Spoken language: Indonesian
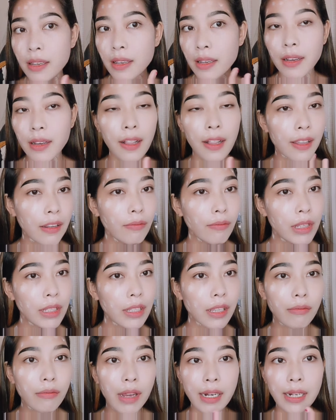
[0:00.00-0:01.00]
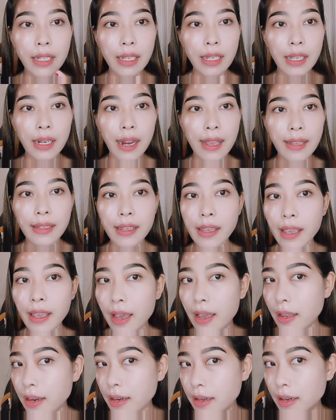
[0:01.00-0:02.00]
kalian bisa bandingin aja
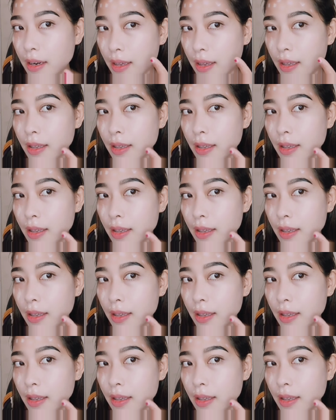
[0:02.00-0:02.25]
ya nah